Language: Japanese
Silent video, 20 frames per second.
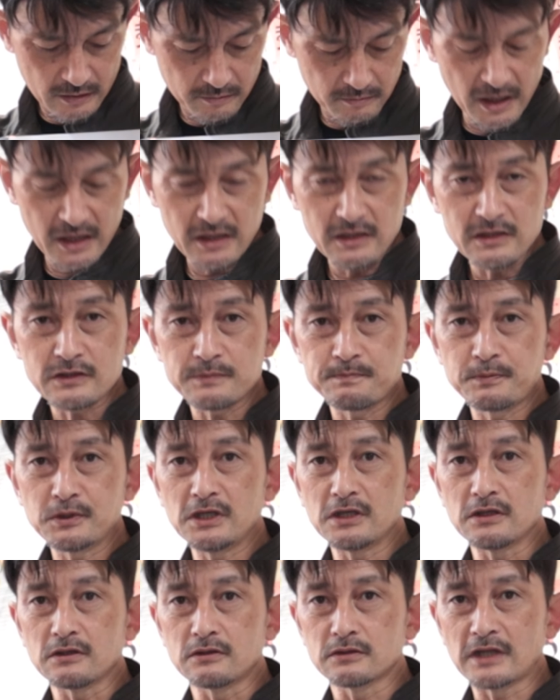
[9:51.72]

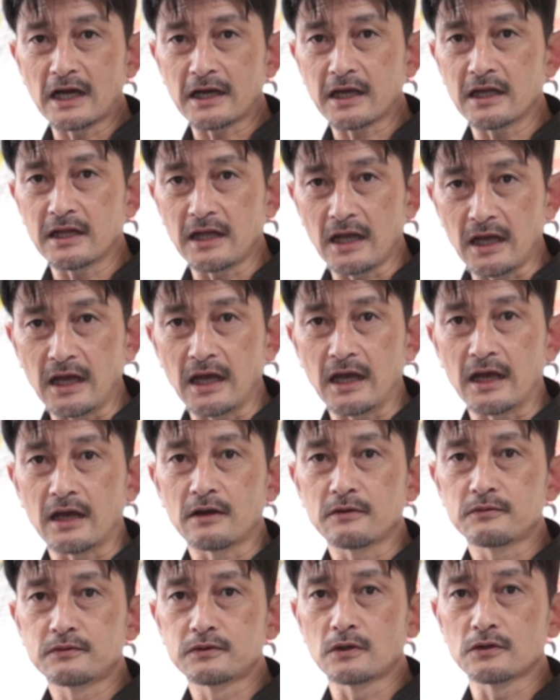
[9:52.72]
メインスプリングだけで
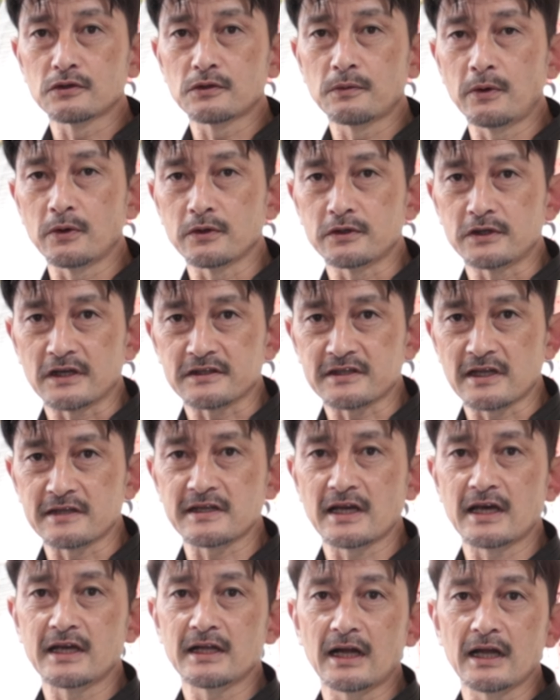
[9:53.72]
フロントフォークが支
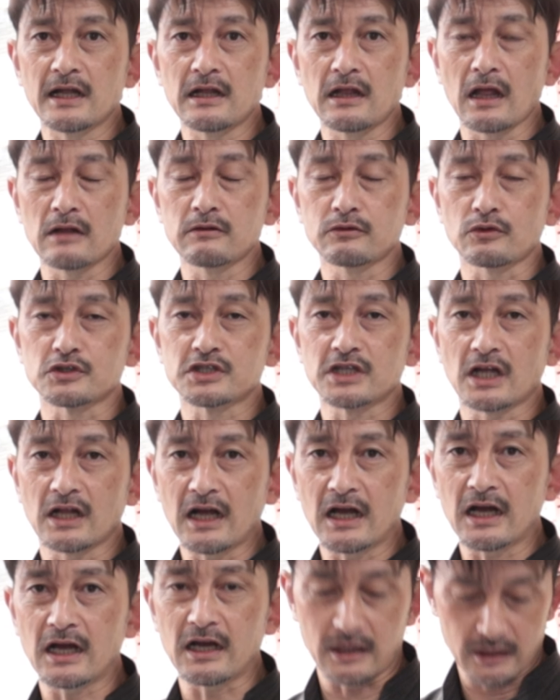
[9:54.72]
えられているとした
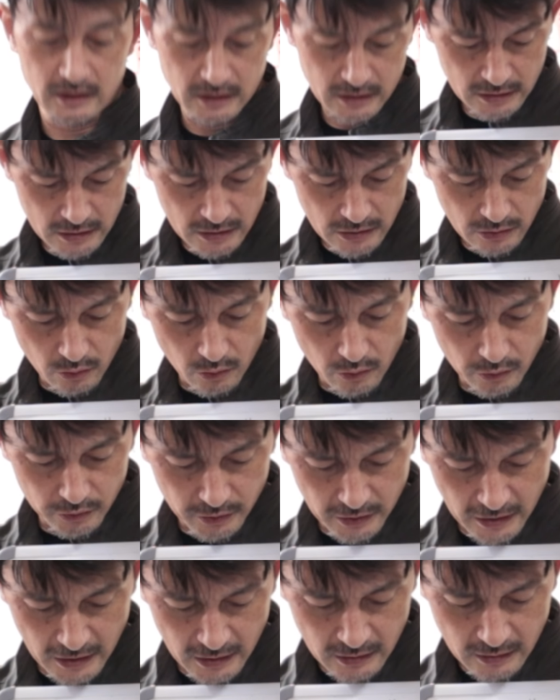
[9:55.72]
ら、ここ
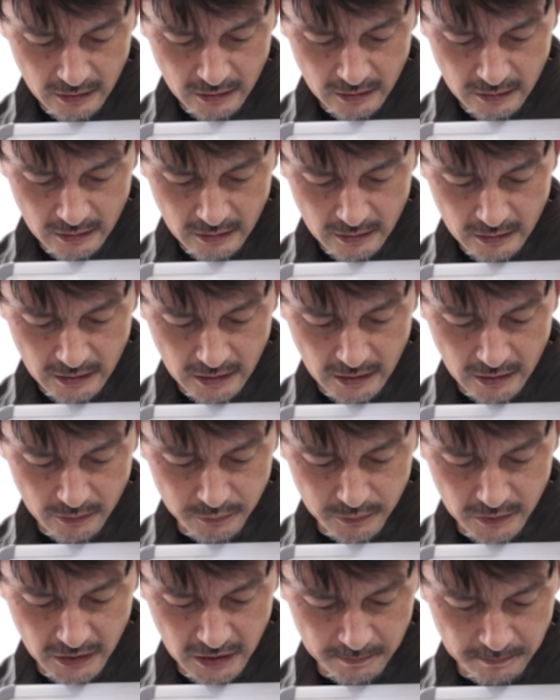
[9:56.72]
のね、フ
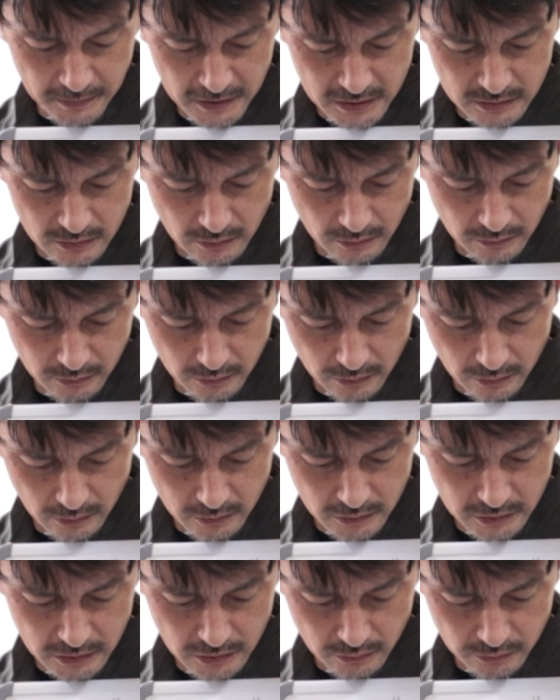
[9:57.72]
リーピストン
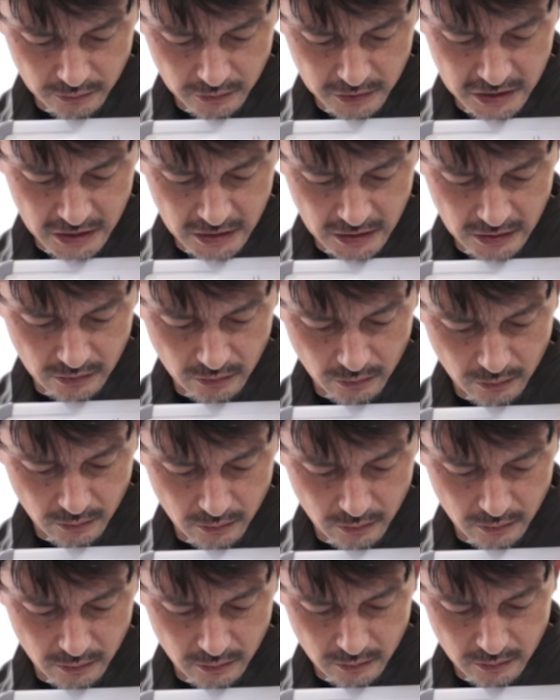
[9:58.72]
とこの
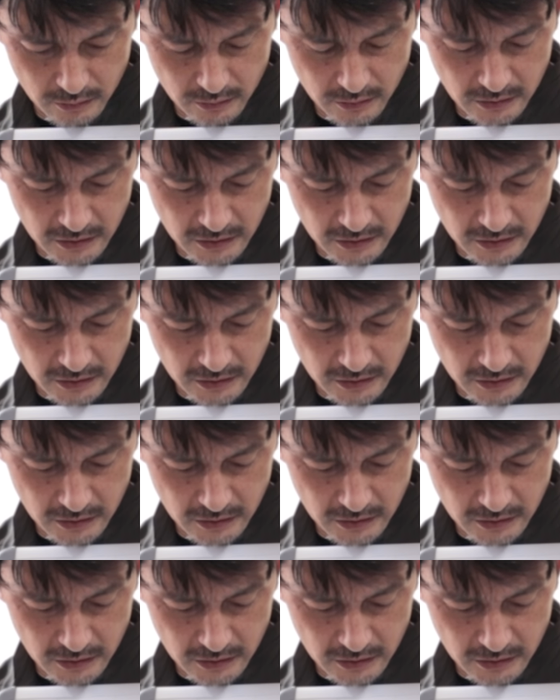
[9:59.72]
シート